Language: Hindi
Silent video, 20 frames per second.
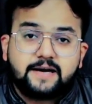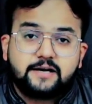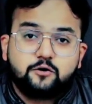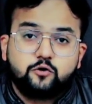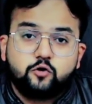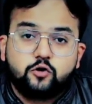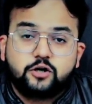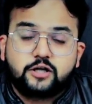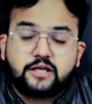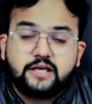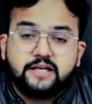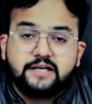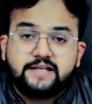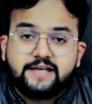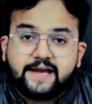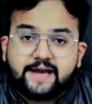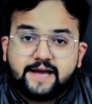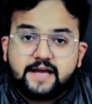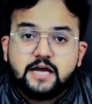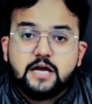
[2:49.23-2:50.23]
पारी उन्होंने
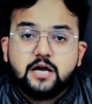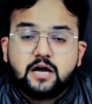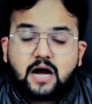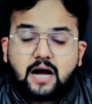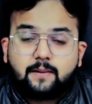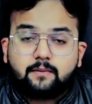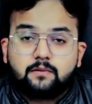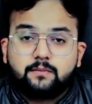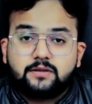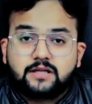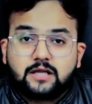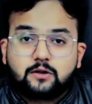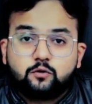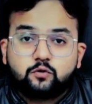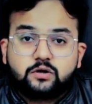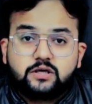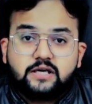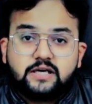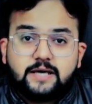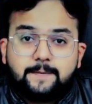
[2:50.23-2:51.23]
खेली है आपको बता
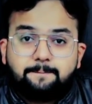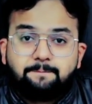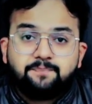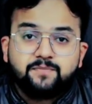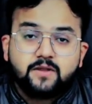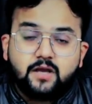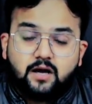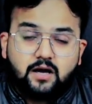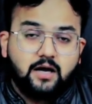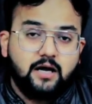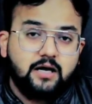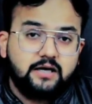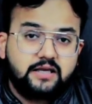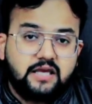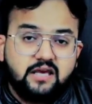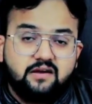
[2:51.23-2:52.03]
दूँ कि आ,